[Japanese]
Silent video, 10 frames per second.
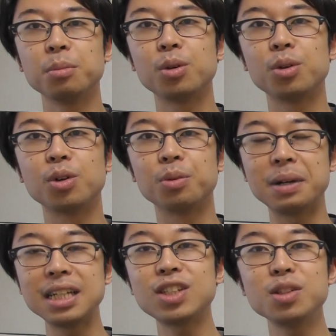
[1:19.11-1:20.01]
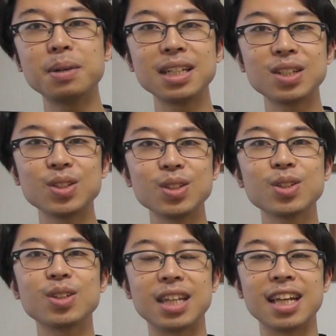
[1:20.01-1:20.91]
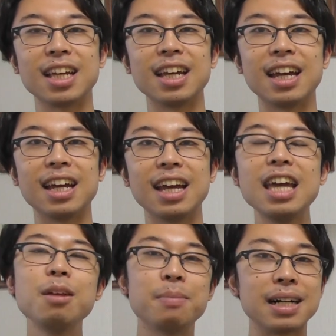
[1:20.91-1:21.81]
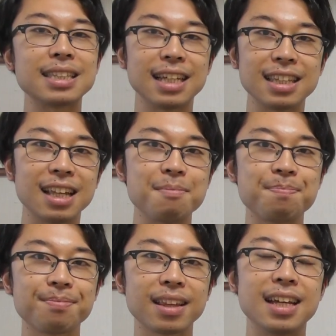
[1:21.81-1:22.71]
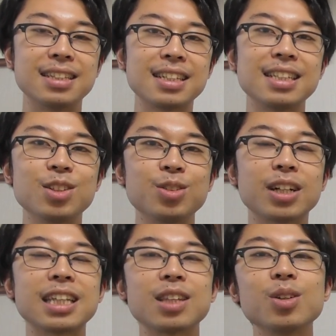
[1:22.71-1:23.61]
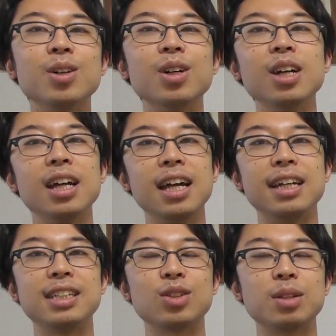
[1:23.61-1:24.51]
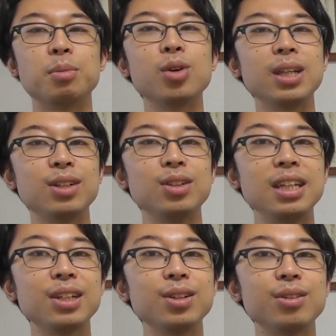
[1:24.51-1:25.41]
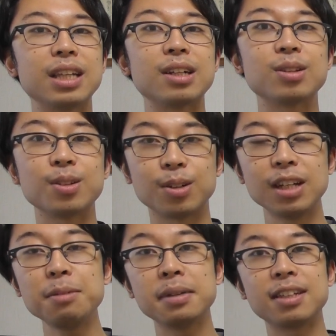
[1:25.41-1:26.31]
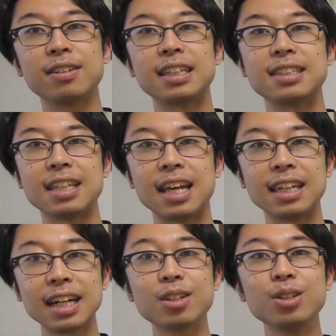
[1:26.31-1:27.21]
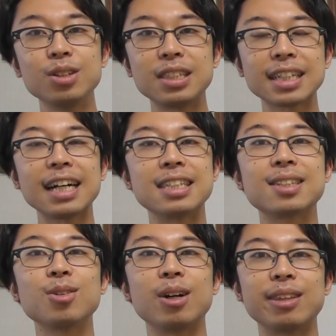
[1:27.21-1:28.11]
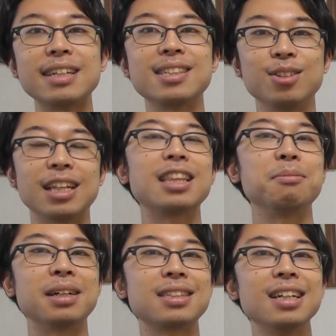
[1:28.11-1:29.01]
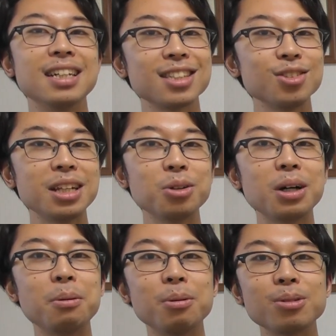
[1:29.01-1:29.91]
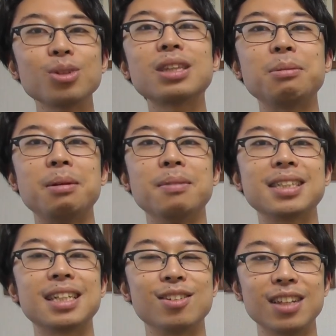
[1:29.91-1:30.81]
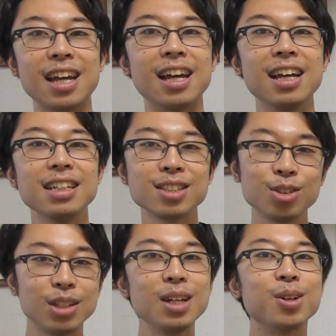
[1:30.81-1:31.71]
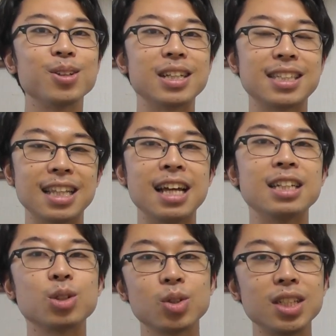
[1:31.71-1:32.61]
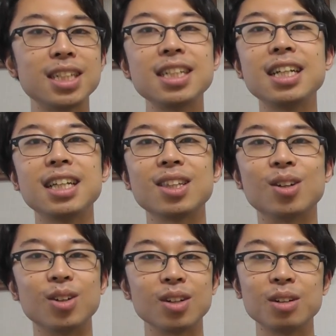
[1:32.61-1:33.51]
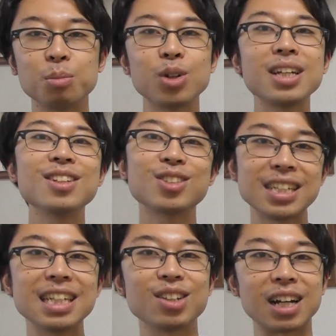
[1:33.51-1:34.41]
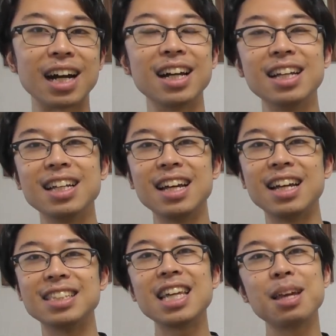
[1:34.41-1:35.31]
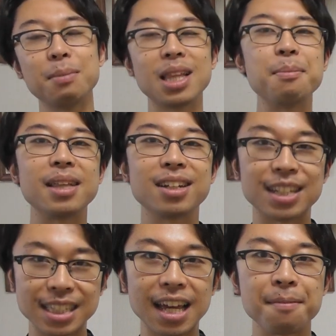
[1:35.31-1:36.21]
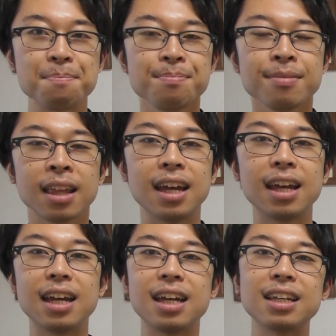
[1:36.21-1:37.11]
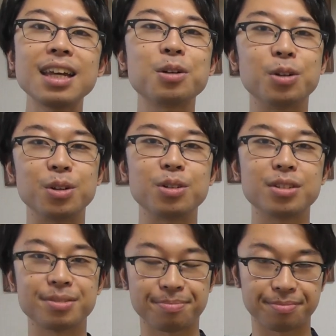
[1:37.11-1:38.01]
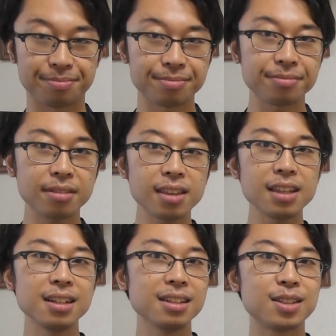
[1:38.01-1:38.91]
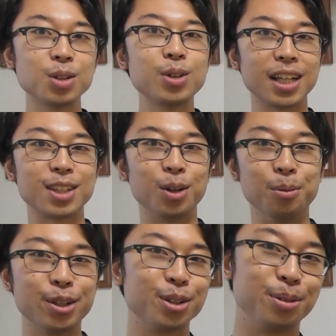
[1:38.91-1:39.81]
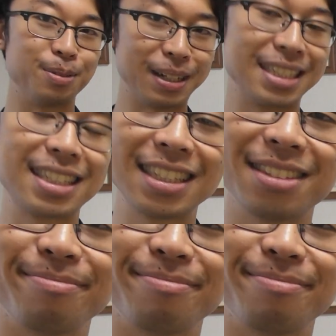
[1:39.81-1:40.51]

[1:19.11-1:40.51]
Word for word: もう毎週毎週のように、ヘルパーさんって、付き添いの方と一緒にボーリングに行くようになると、今ではですね、100近いスコアを出すようになってます。そんな動画も撮ってみましたので、その2本ですね、食事シーンとボーリングのシーンとか、ぜひ見てみてください。結構、すごいなと思うと思います。